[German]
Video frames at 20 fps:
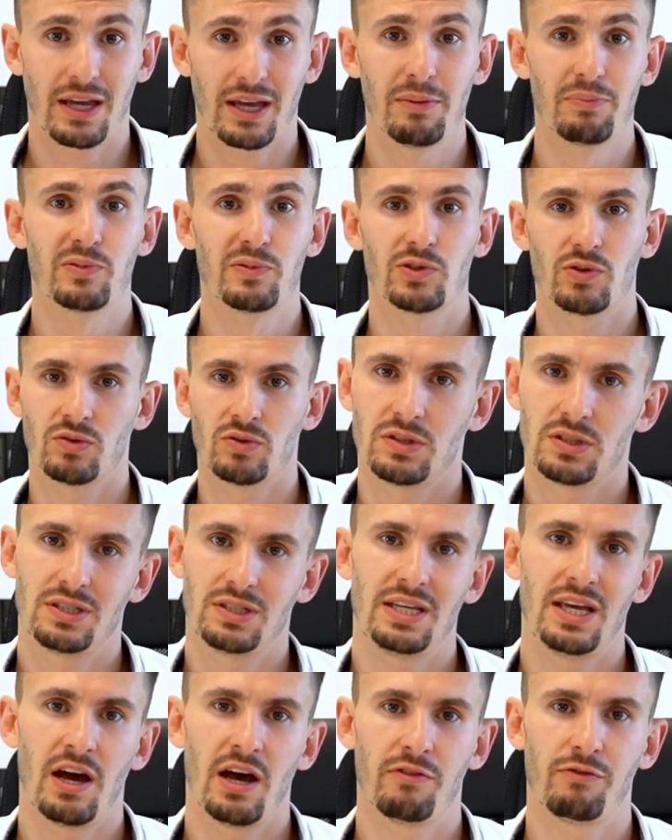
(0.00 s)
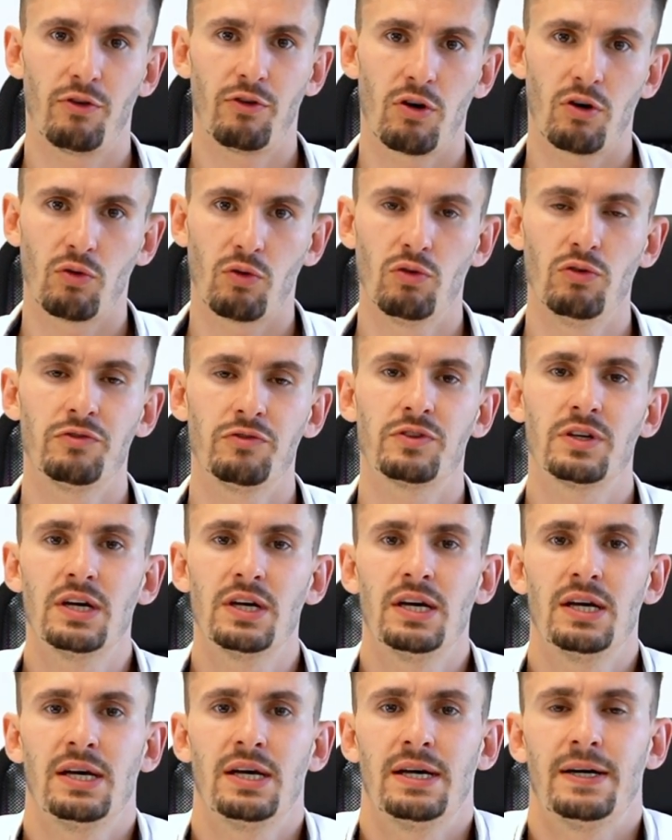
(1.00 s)
gibt und die hervorruft,
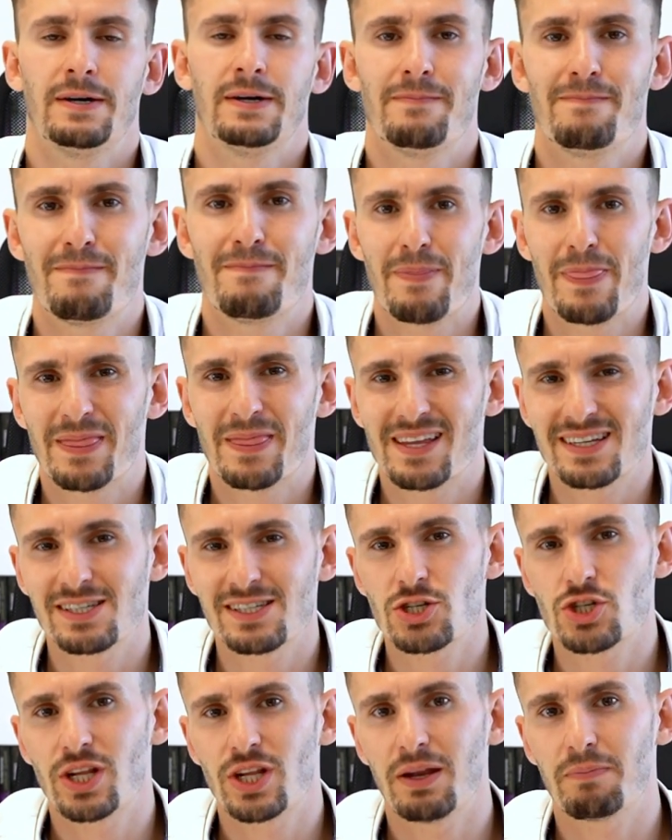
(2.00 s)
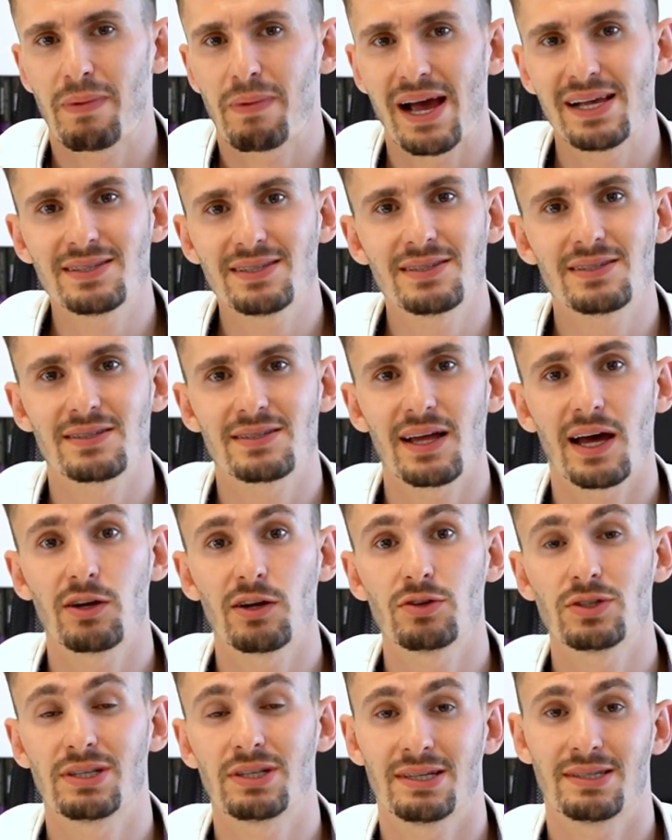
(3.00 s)
das entsteht meistens
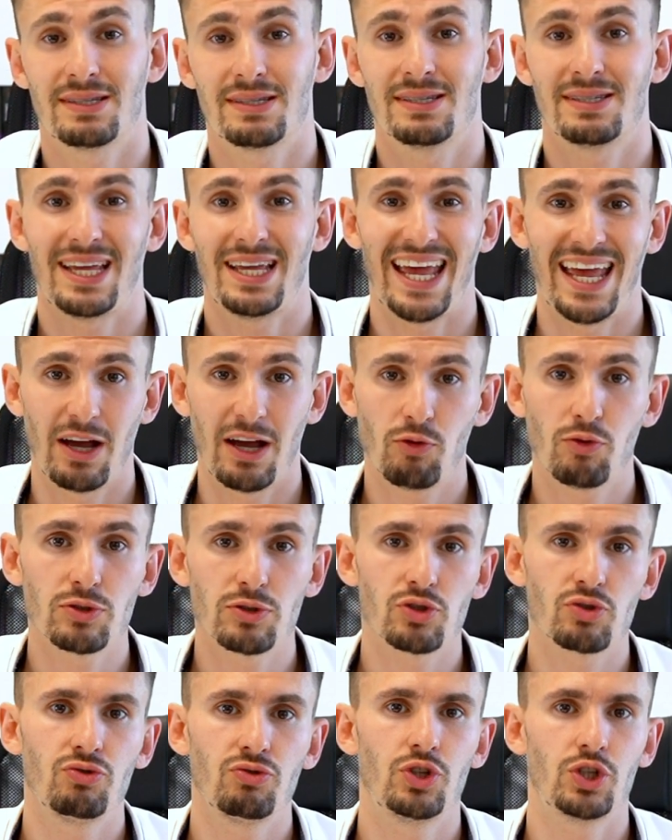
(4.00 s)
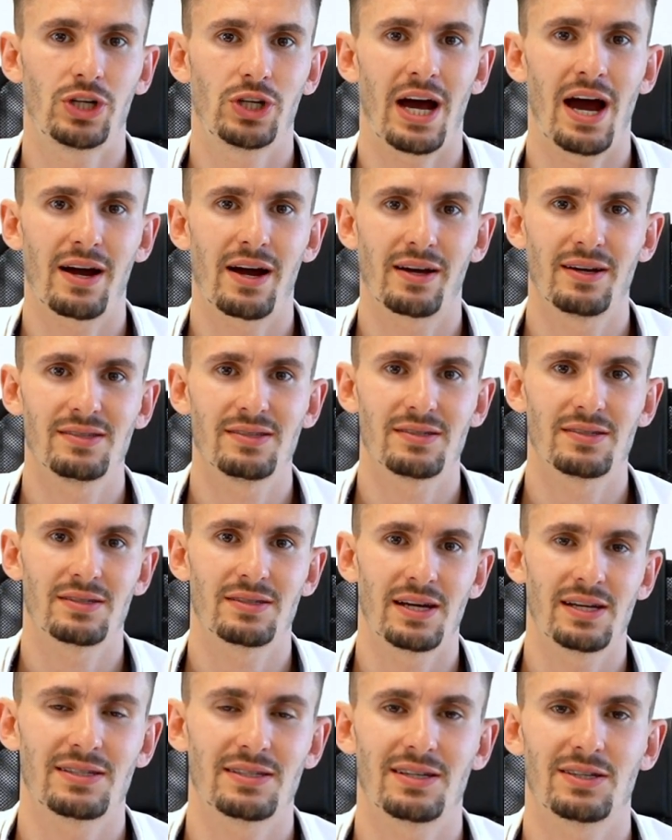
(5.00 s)
dadurch, dass das Ego zu stark ist. Das
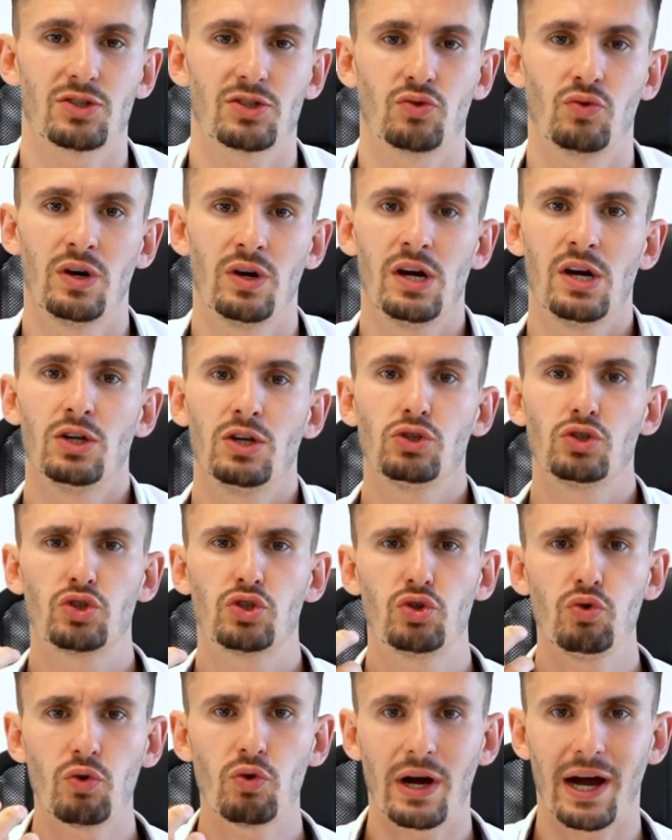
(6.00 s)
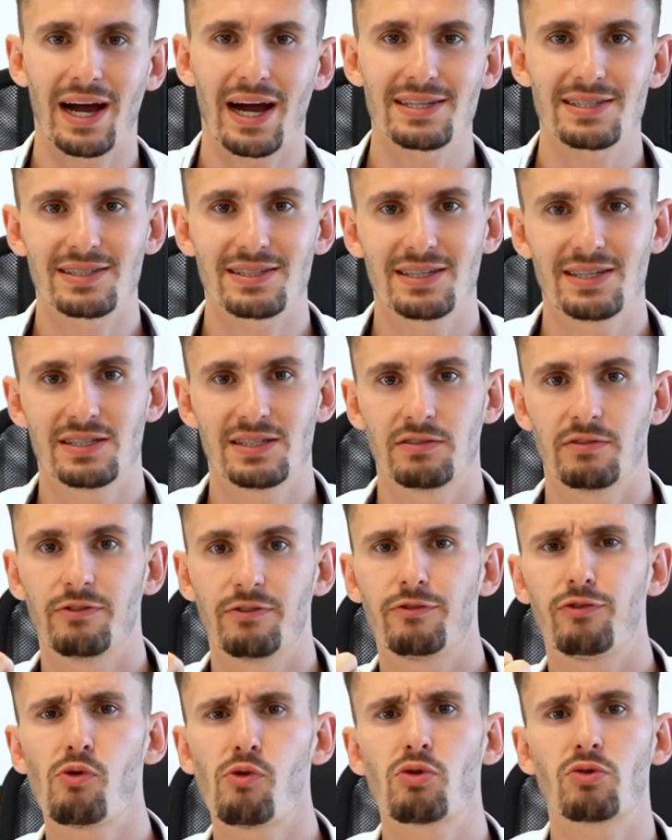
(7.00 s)
heißt, dass du zu krass diesen
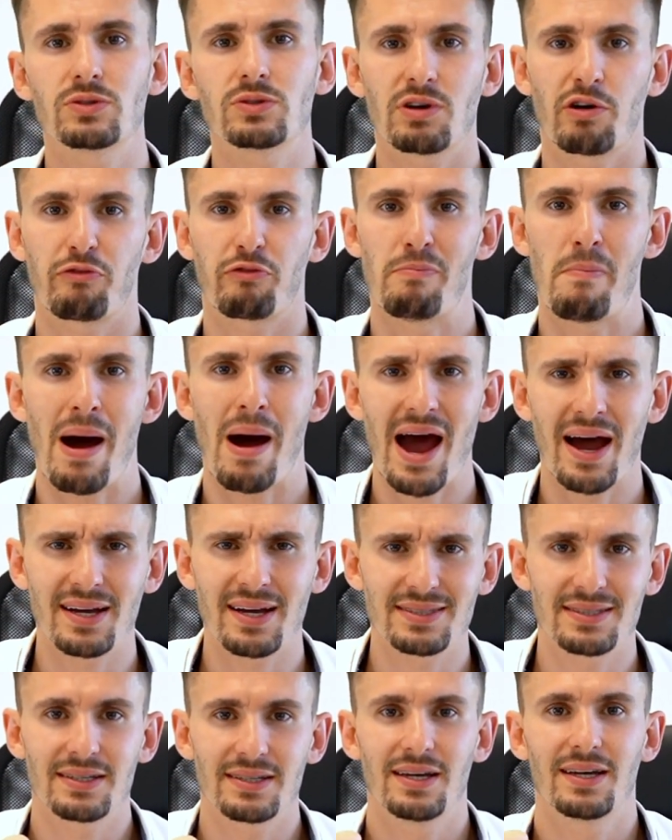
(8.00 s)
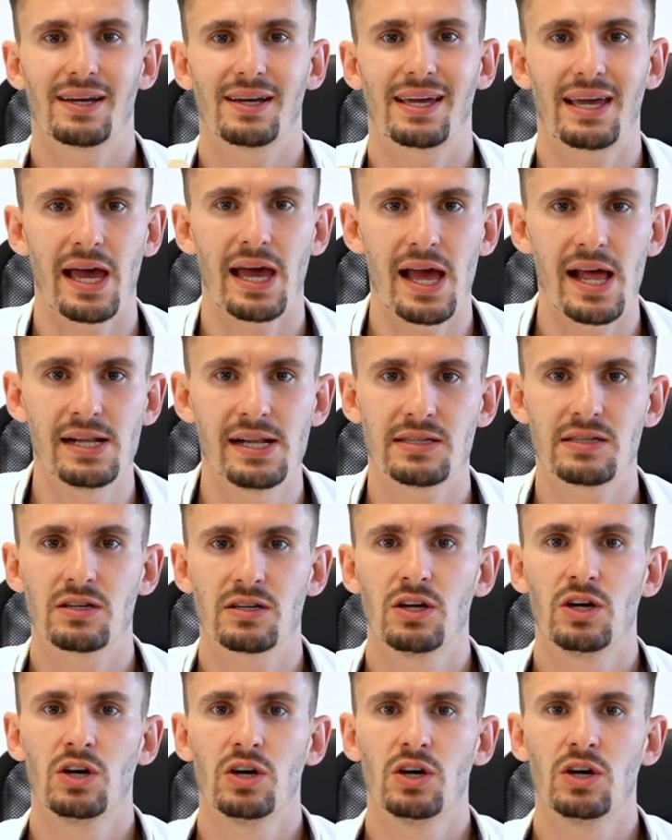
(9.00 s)
Fokus auf Macht, Geld